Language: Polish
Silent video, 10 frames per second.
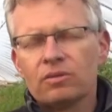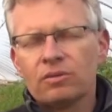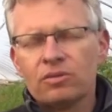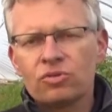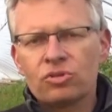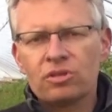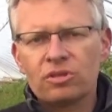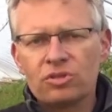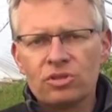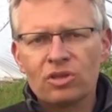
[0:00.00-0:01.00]
e, czy
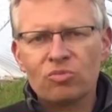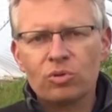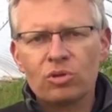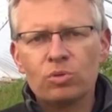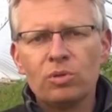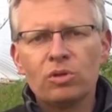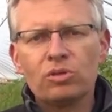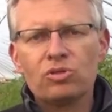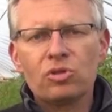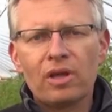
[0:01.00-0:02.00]
też tylko w bloku
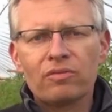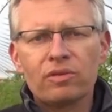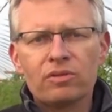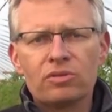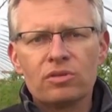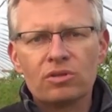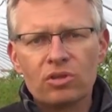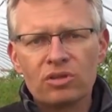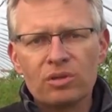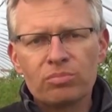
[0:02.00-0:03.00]
biologicznym, a więc
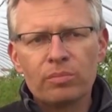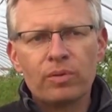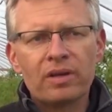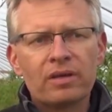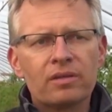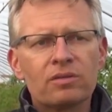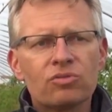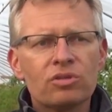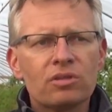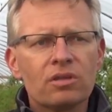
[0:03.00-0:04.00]
tylko ten preparat,
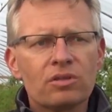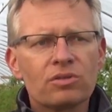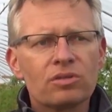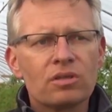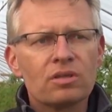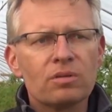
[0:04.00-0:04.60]
czy też